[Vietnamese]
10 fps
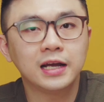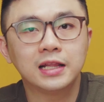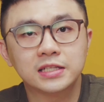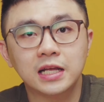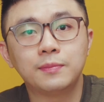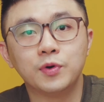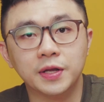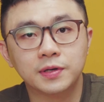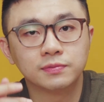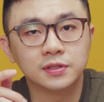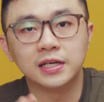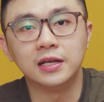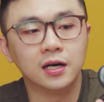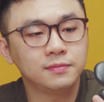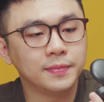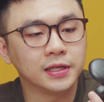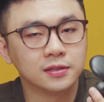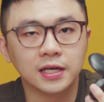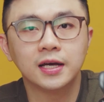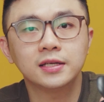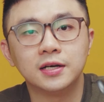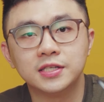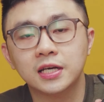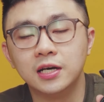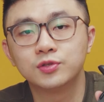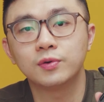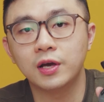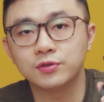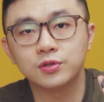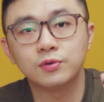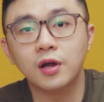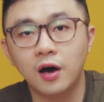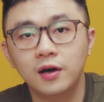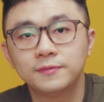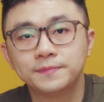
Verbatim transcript: đây sẽ là một điểm công cực kỳ lớn mà mình cực kỳ thích ở trên cái ứng dụng LG Tune đó